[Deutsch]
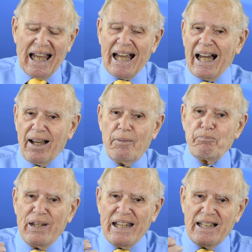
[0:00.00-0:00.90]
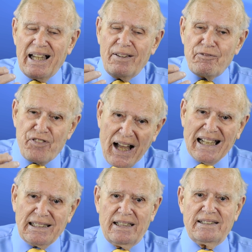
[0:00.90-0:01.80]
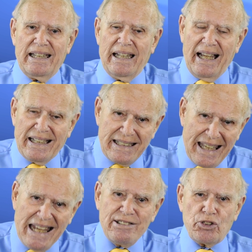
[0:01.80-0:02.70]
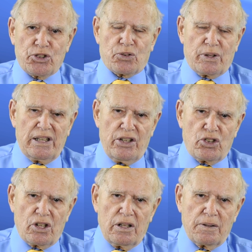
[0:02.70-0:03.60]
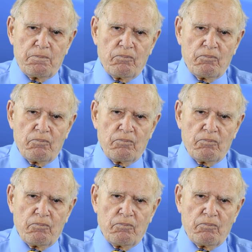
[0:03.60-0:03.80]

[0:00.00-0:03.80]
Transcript: uh, being violently against religion